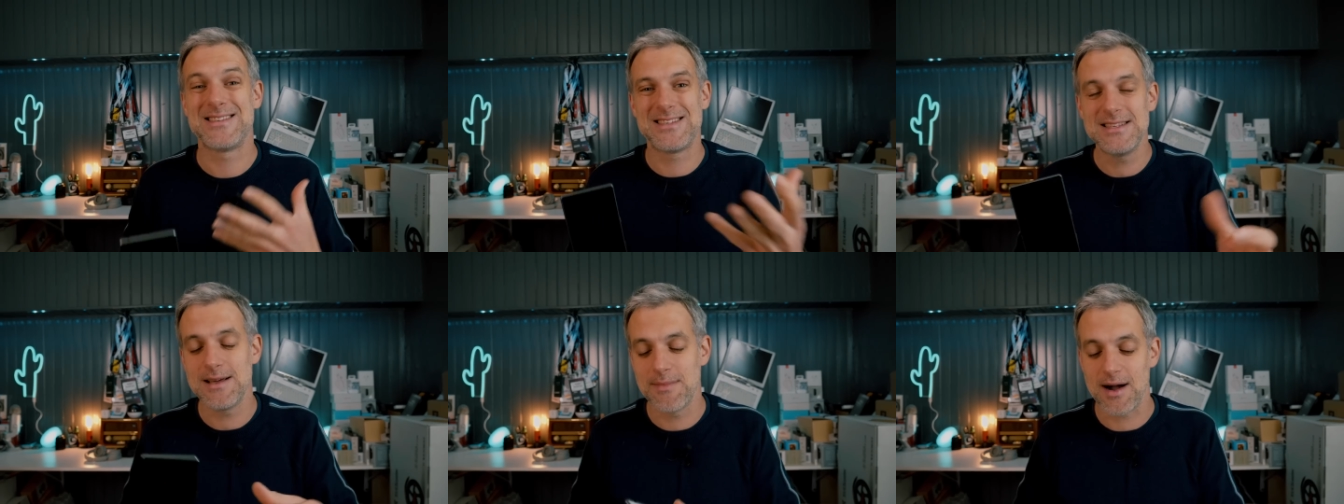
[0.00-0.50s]

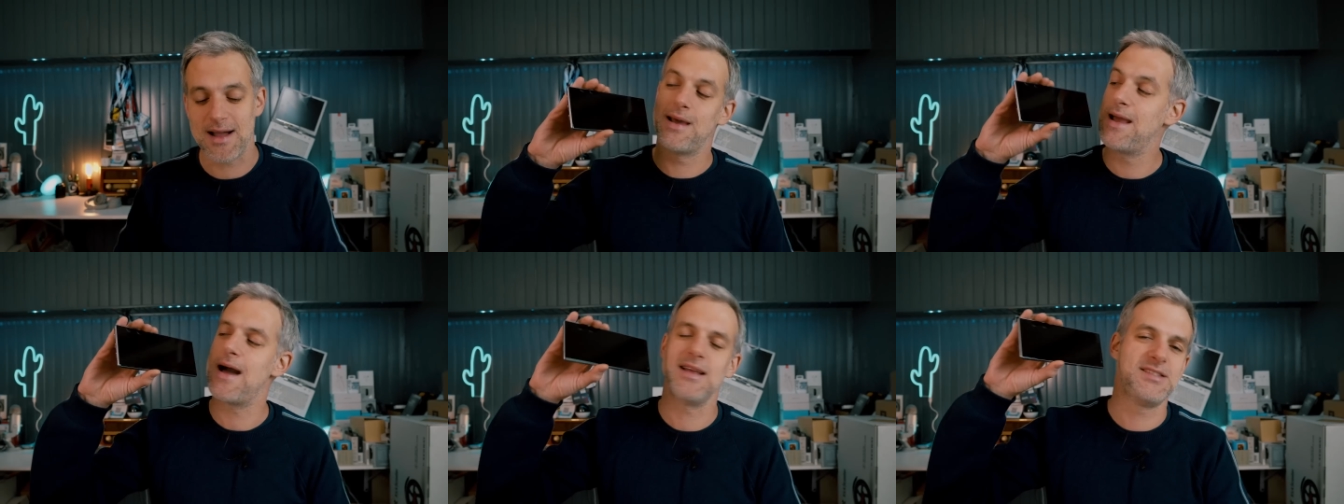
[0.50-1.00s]
cinéma
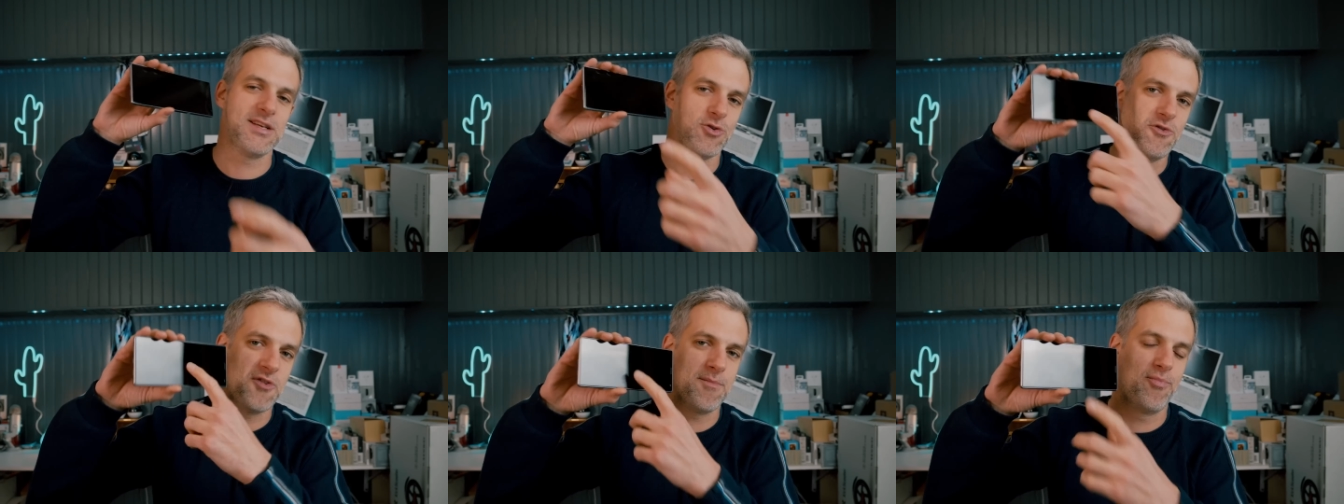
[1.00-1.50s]
et là il signe
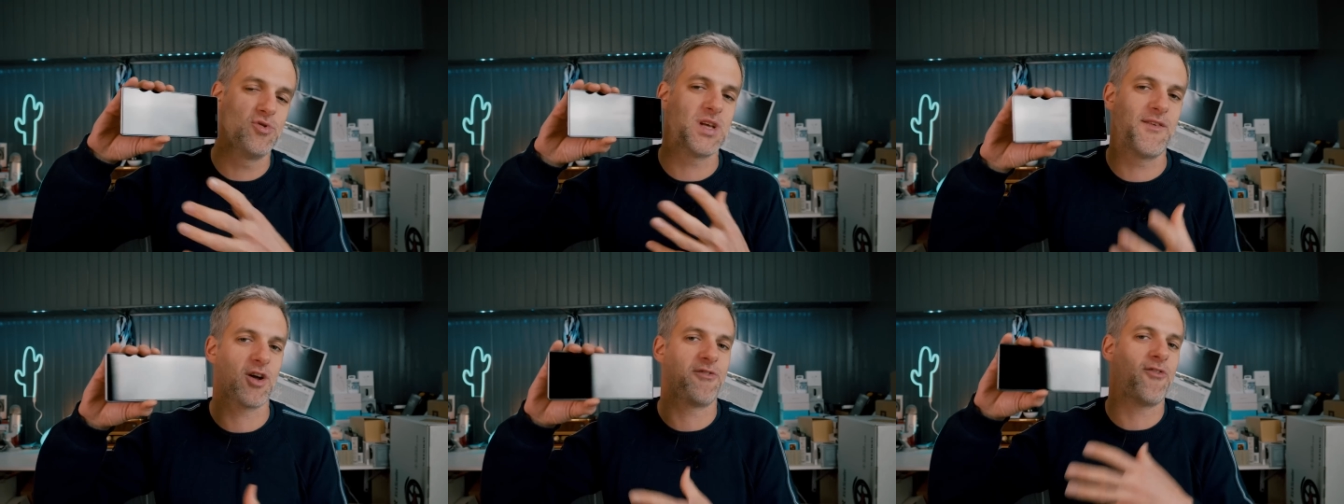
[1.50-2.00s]
une fois de plus
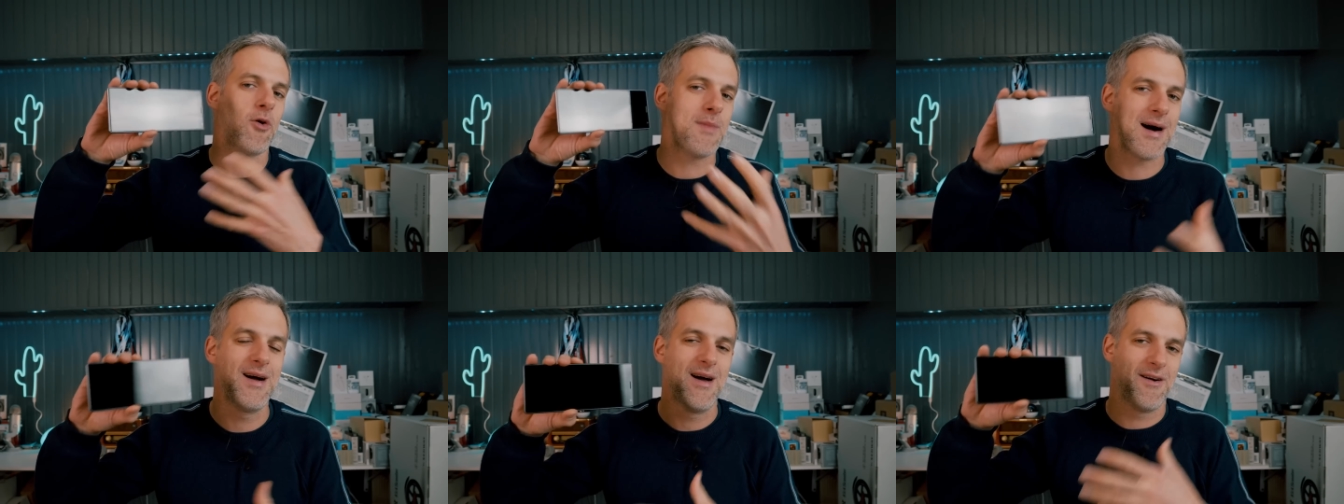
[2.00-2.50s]
avec un
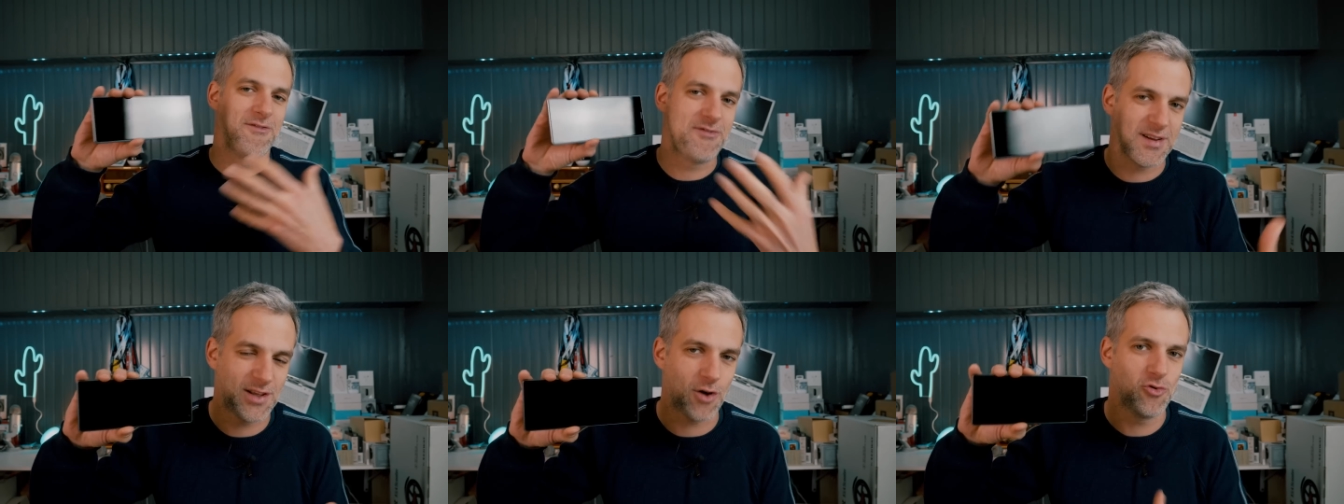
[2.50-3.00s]
format
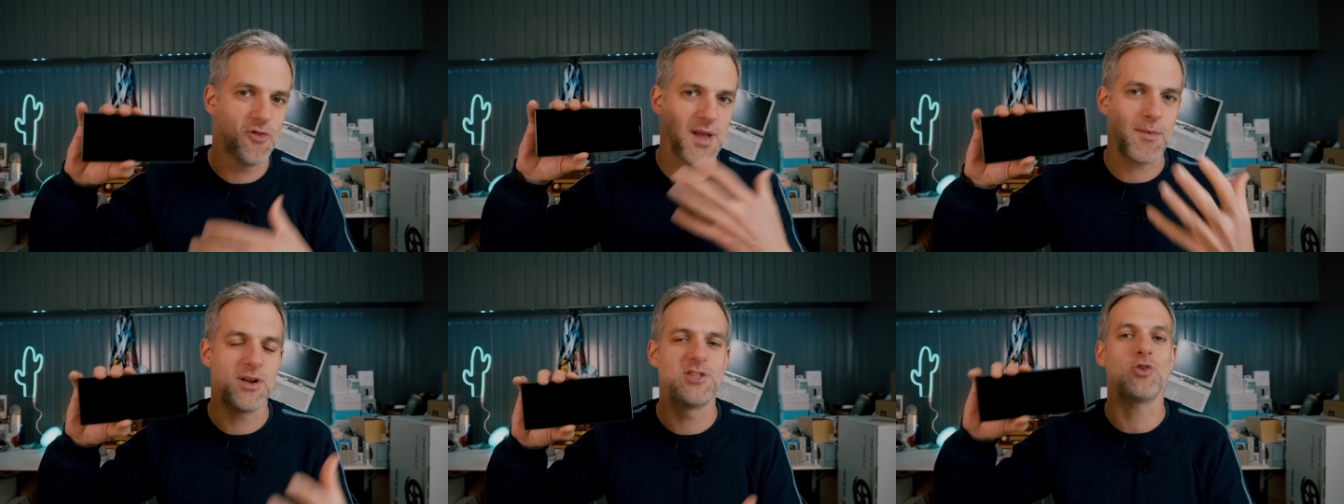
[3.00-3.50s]
21 21
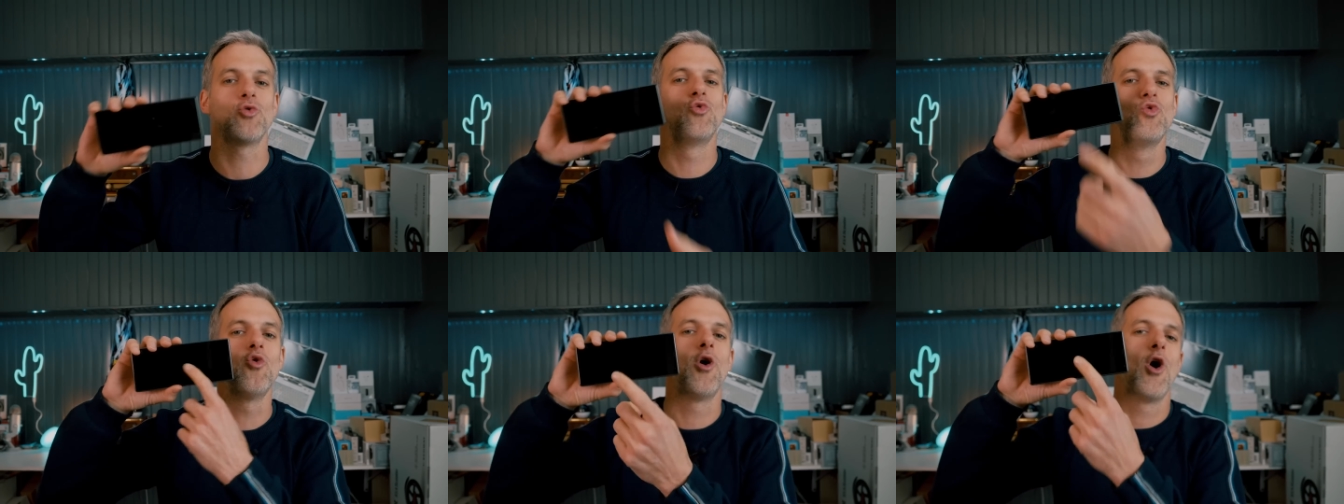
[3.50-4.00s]
9e en disant
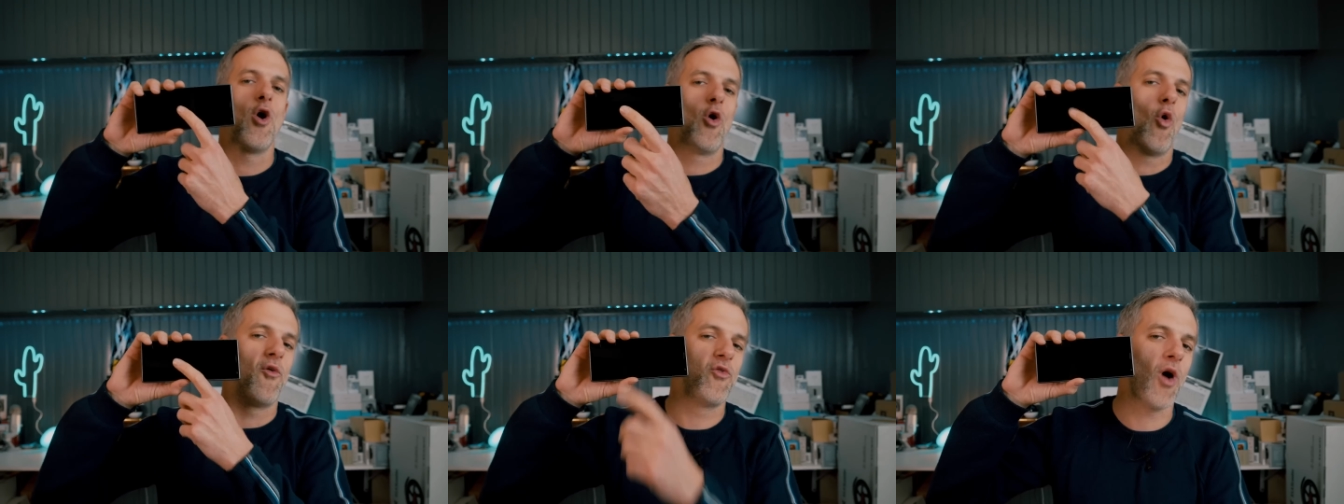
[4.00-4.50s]
nous,
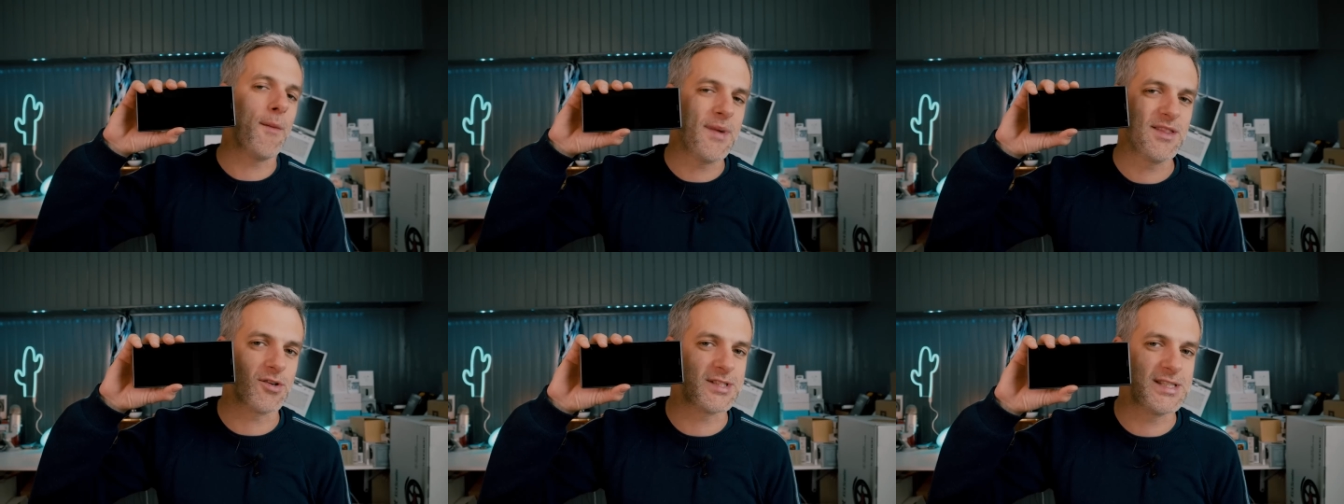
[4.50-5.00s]
on vous
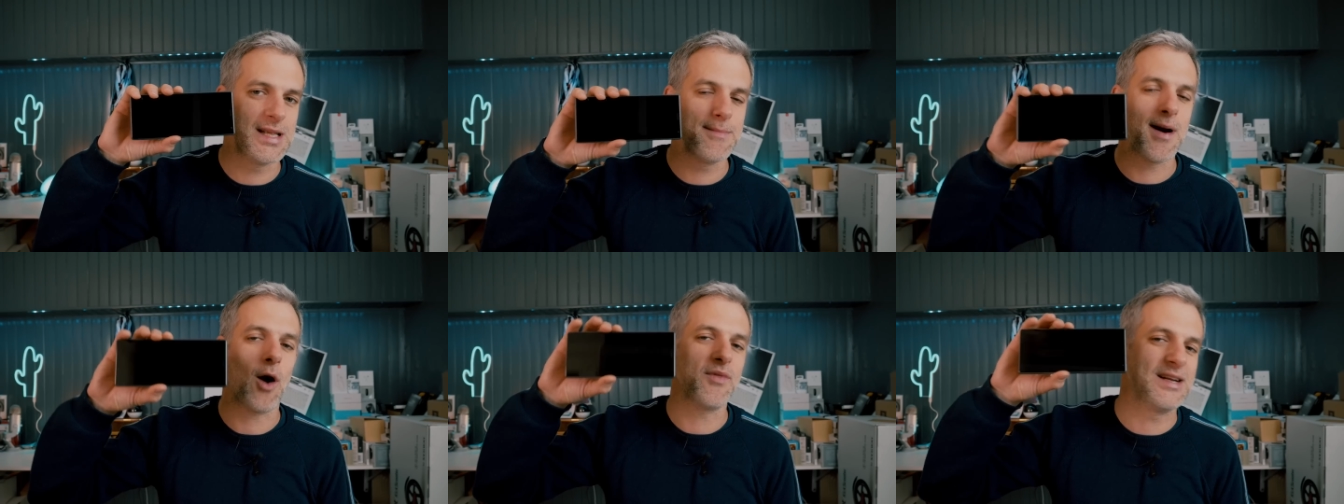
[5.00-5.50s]
ramène dans le
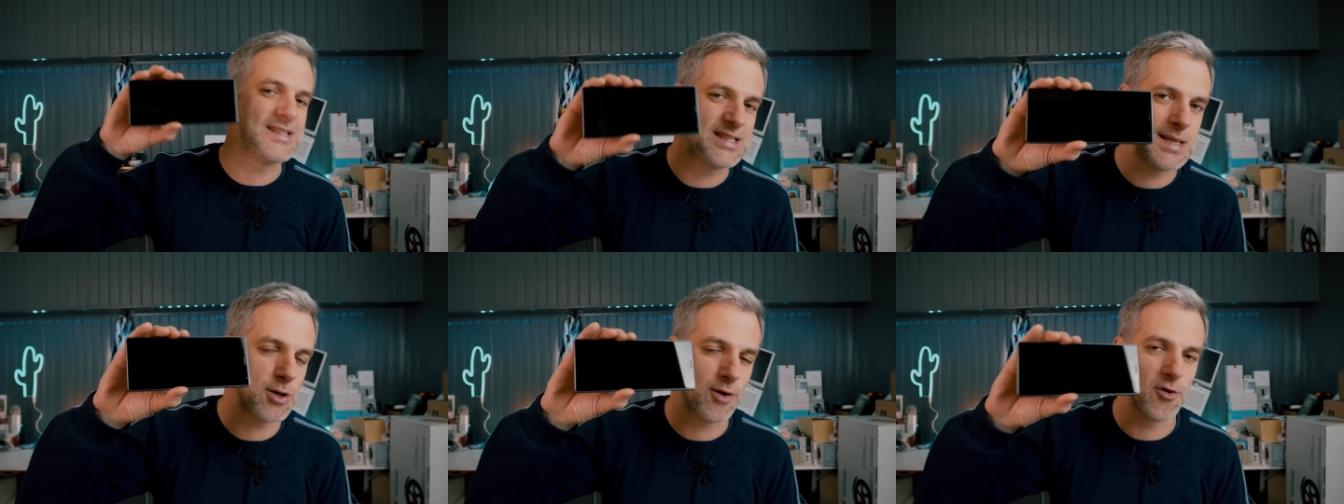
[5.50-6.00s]
cinéma, on a le
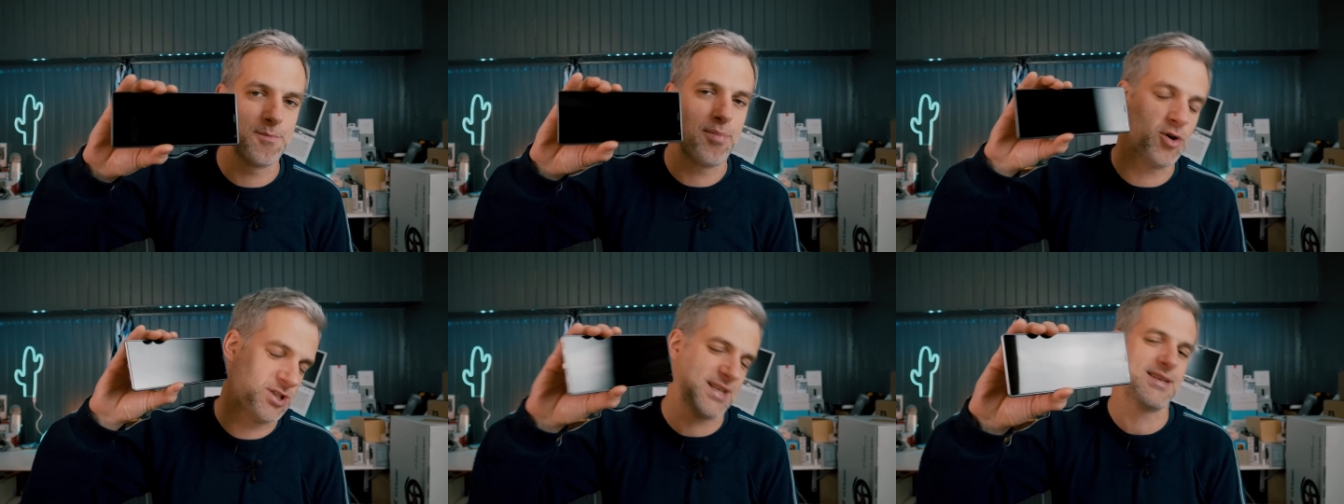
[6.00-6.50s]
cinéma dans votre
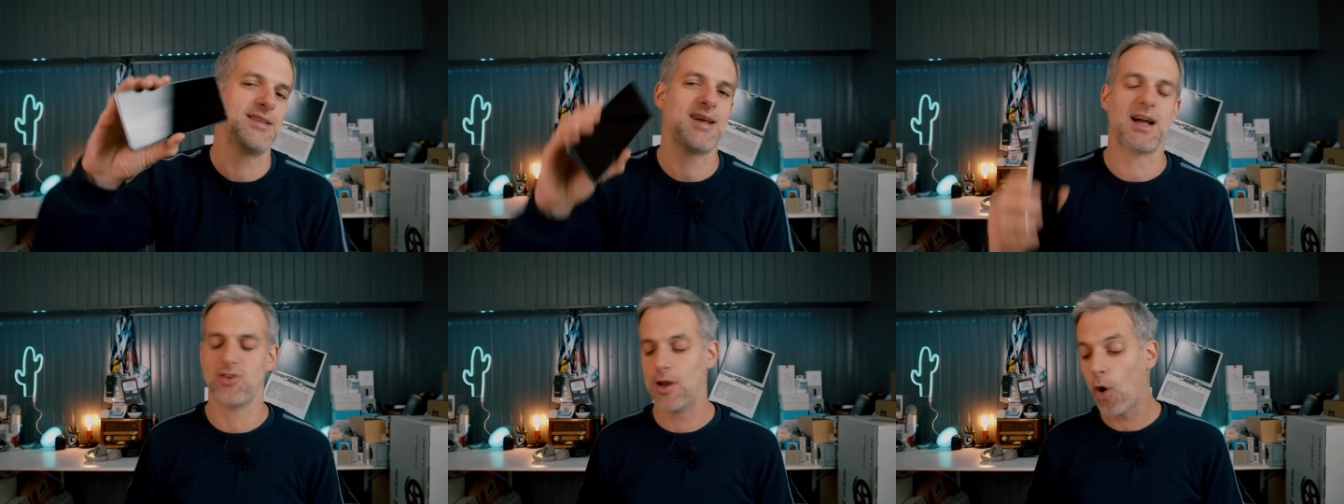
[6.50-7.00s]
poche, ça c'est intéressant.